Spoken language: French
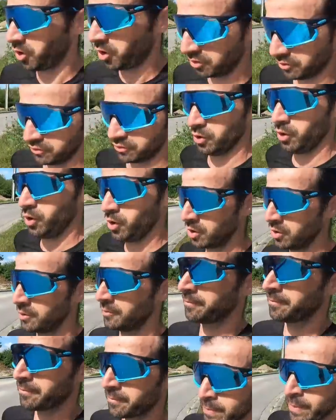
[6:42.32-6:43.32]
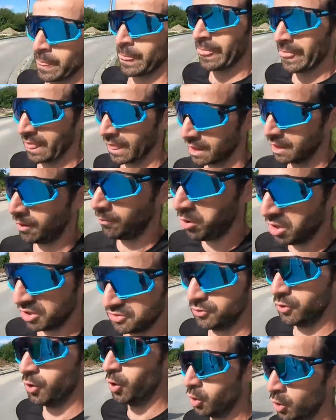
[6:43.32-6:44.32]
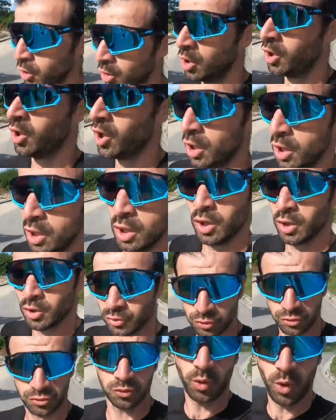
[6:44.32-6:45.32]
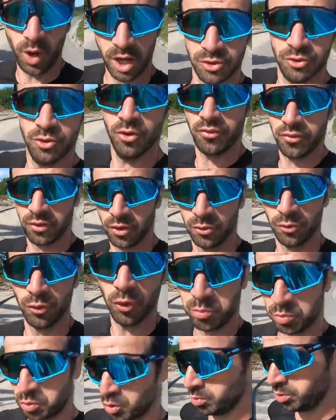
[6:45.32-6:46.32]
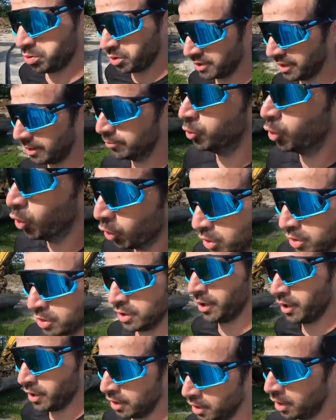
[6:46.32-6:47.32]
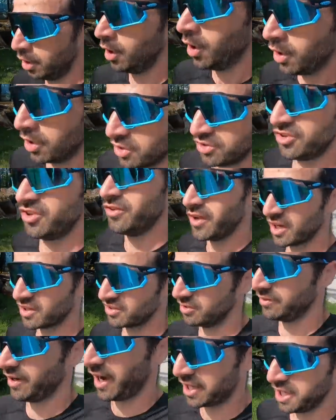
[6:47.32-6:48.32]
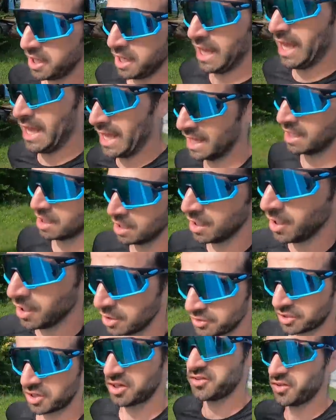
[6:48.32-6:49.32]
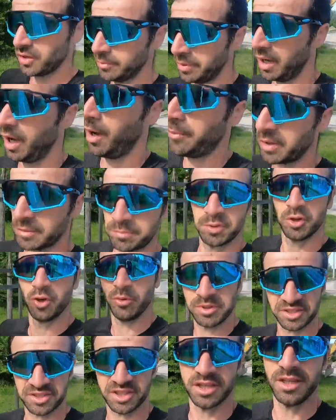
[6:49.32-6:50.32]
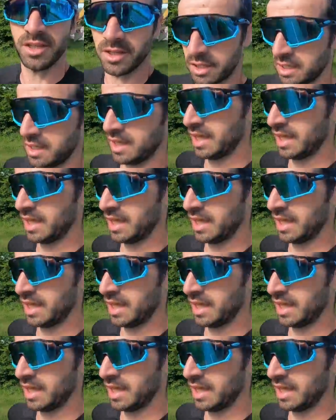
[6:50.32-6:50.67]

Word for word: de renfort à base de, de squats, de fentes, de pompes, d'abdos divers et variés. Très sympa, pas de pliométrie,